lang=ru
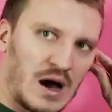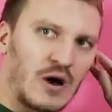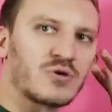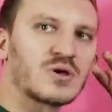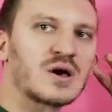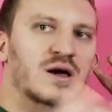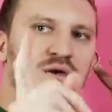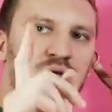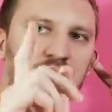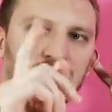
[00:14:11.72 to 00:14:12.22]
А
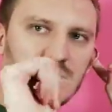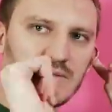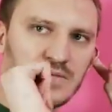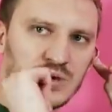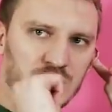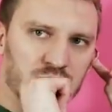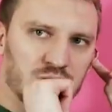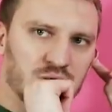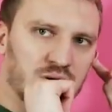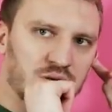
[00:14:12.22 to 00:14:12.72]
он ходил
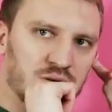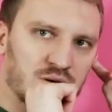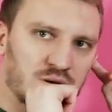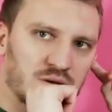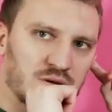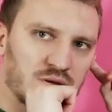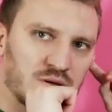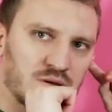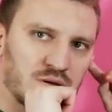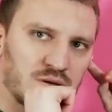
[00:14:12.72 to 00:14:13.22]
там еще тогда.
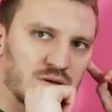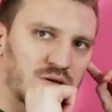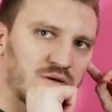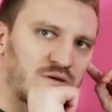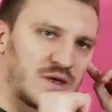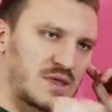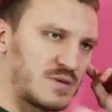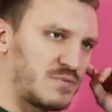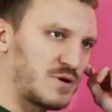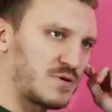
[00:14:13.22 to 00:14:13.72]

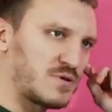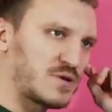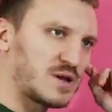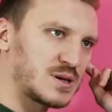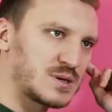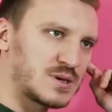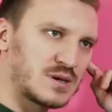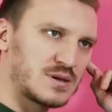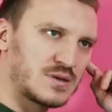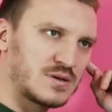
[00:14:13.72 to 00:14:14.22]
Это первый
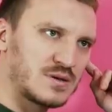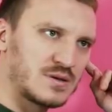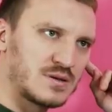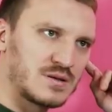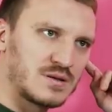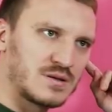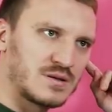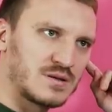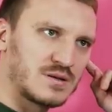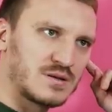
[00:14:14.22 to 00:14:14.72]
класс, нет?
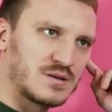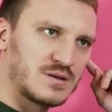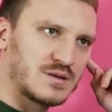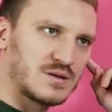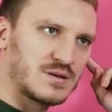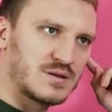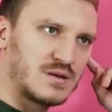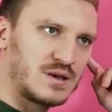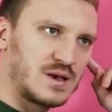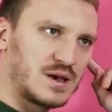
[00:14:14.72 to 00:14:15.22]

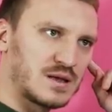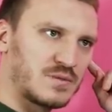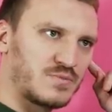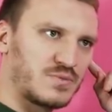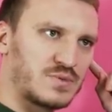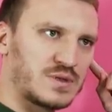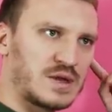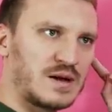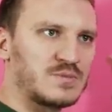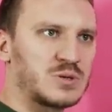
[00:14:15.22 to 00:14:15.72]
Нет.
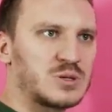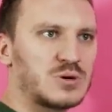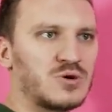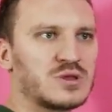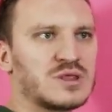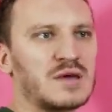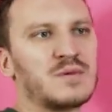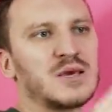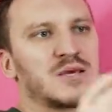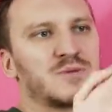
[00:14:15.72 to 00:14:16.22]
Там
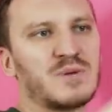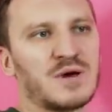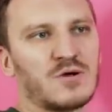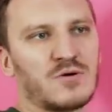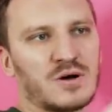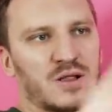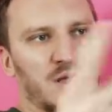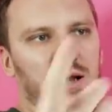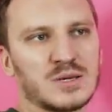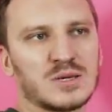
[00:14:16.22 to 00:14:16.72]
все, там есть
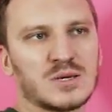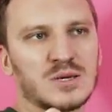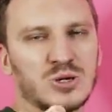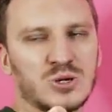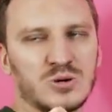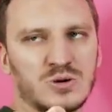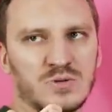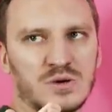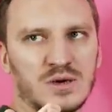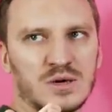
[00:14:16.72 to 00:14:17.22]
первый класс,
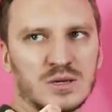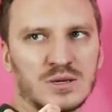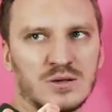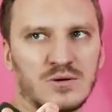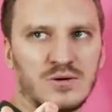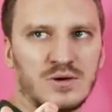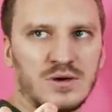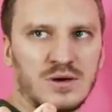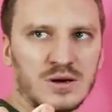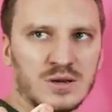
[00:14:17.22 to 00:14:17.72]
еще
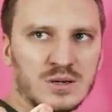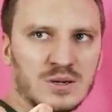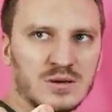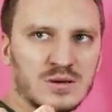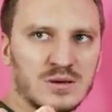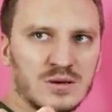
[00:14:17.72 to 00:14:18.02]
есть люди X.